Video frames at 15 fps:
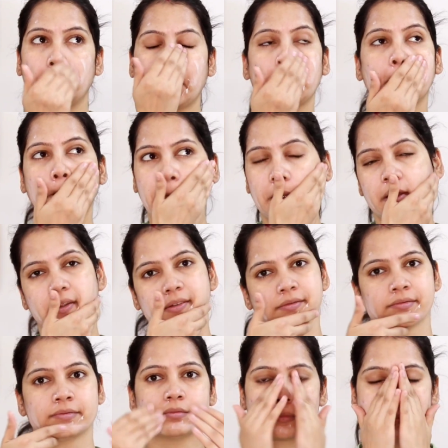ड्राइनेस जो है
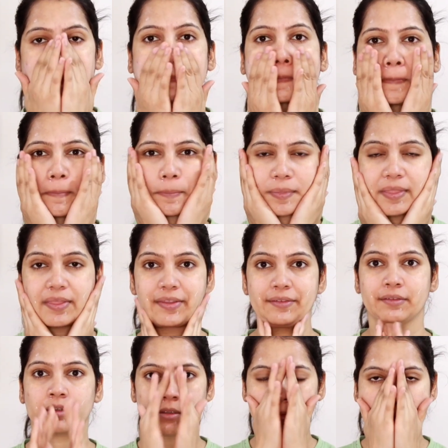बिल्कुल गायब हो जाता
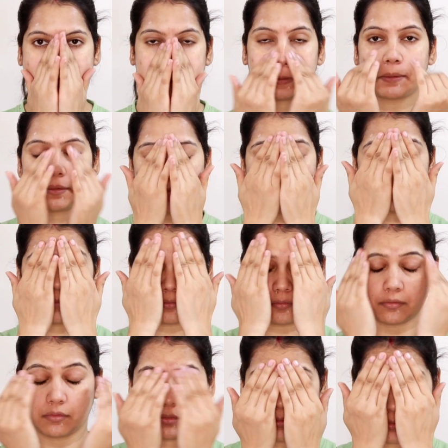है स्किन काफ़ी ज़्यादा
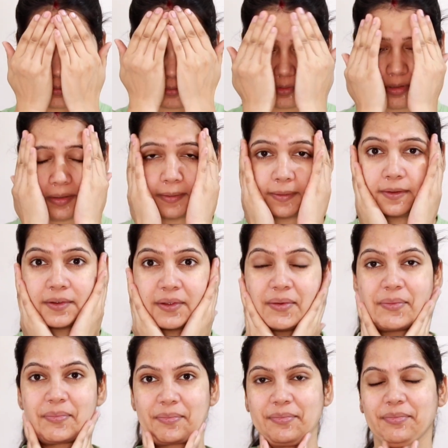स्मूथ फील करती है
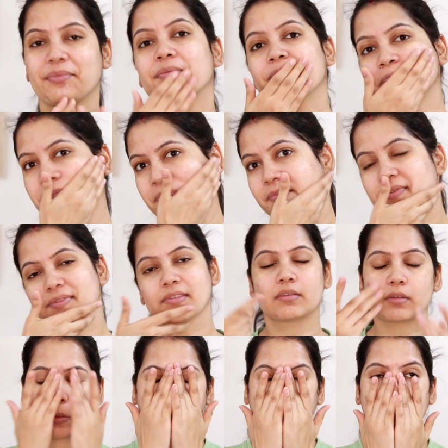एंड येस
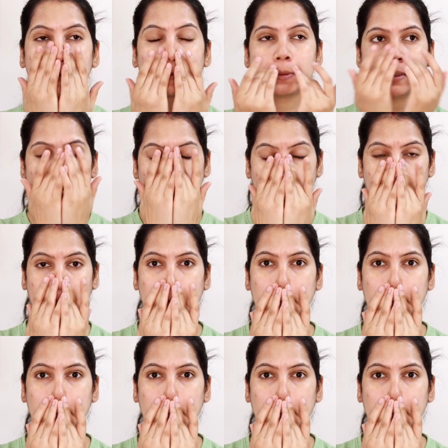ये स्मूथनेस यहाँ पे